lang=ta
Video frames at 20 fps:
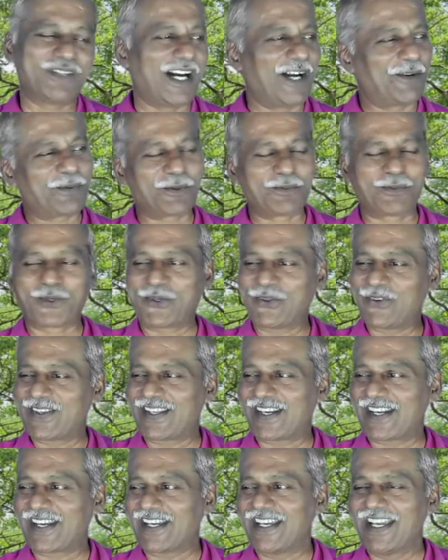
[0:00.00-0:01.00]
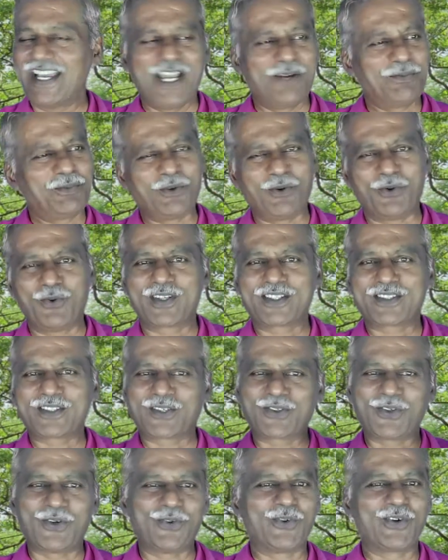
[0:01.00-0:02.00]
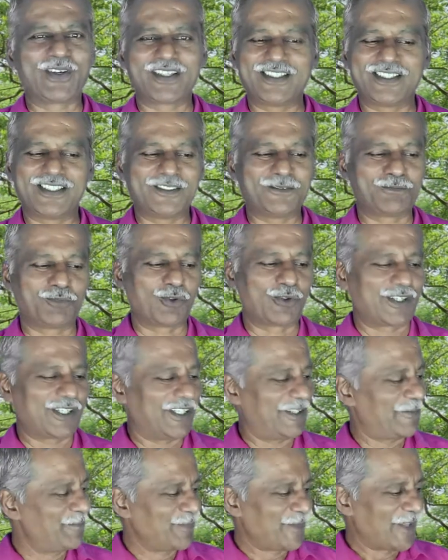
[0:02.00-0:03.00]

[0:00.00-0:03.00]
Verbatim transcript: அப்படி போட்டி வைக்கிறாங்க இப்படி ஒவ்வொருத்தருக்கும் ஒவ்வொரு போட்டி